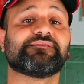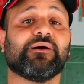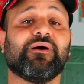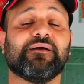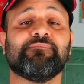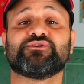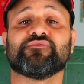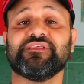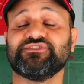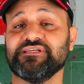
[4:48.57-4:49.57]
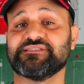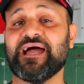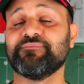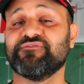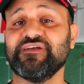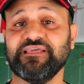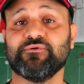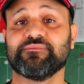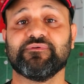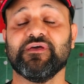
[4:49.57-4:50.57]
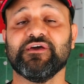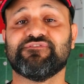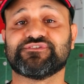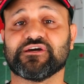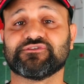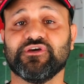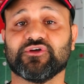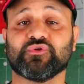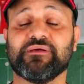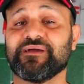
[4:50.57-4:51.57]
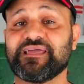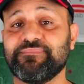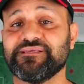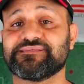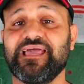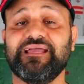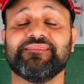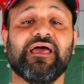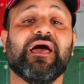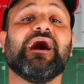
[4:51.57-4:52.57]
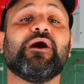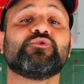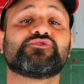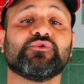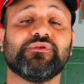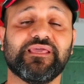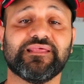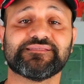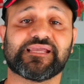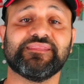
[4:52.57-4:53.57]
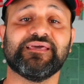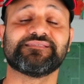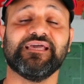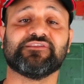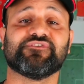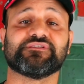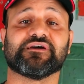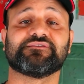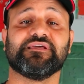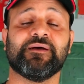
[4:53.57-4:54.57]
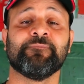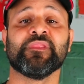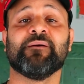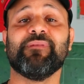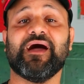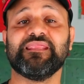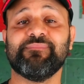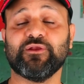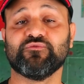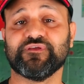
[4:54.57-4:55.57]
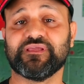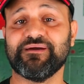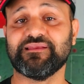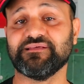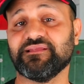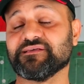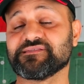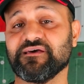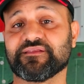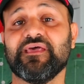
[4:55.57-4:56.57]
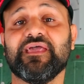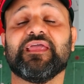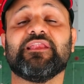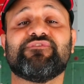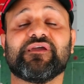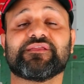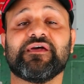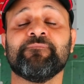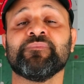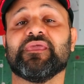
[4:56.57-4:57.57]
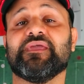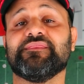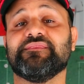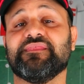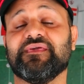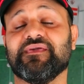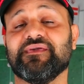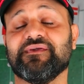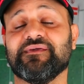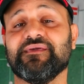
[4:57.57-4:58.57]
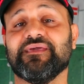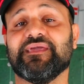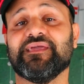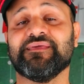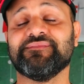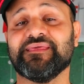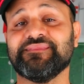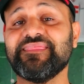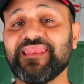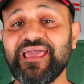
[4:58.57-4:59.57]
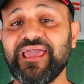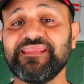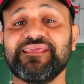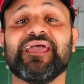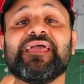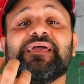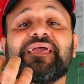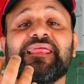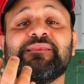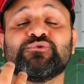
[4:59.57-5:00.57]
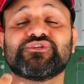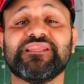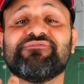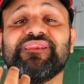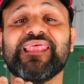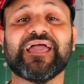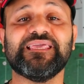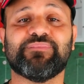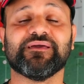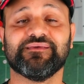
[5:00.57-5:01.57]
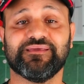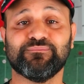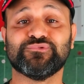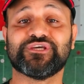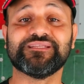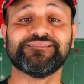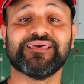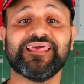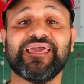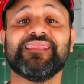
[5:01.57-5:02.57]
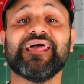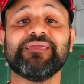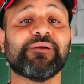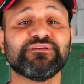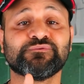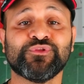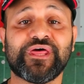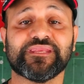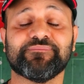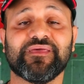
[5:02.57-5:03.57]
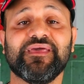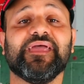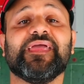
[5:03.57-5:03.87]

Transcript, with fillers: سواء ما شفناش حمدي فتحي في تغطياته لما كان بيساعد او السوليه اذا كان هيساعد في التغطيه مع علي معلول في الجبهه اليسار الفكره ان النادي الاهلي المشكله في اللعيبه مشكله النادي الاهلي لعيبه مش مدرب